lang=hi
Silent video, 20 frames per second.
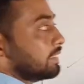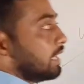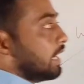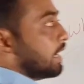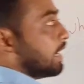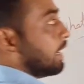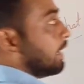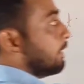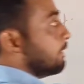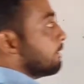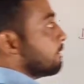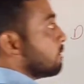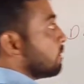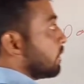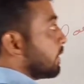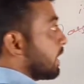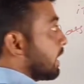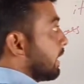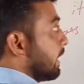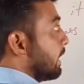है यार
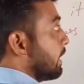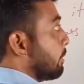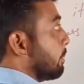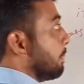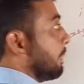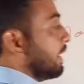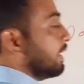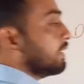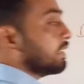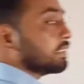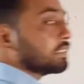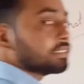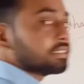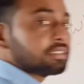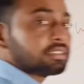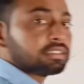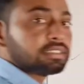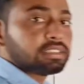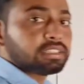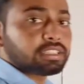इट मैटर्स
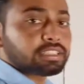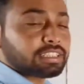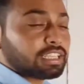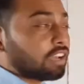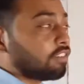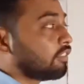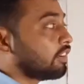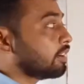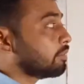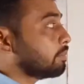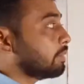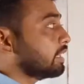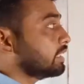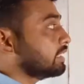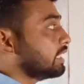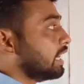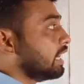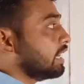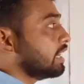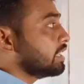क्या फ़र्क पड़ता
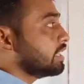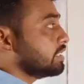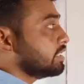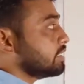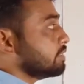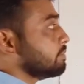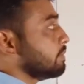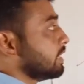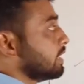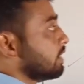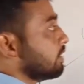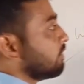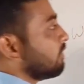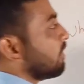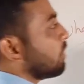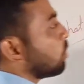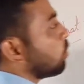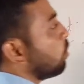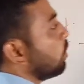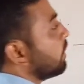है डज इट मैटर
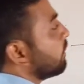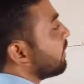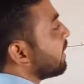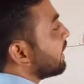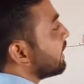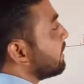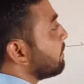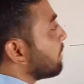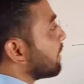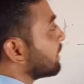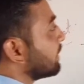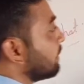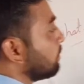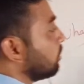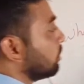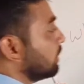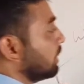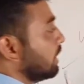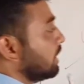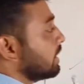कोई फ़र्क नहीं पड़ता
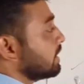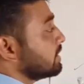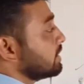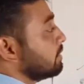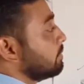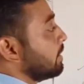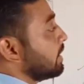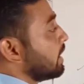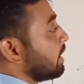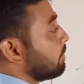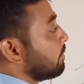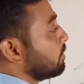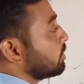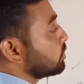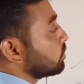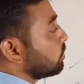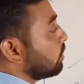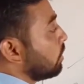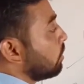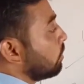बोलते ना डजेंट मैटर आपने
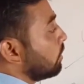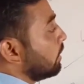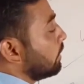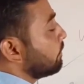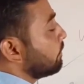सुना होगा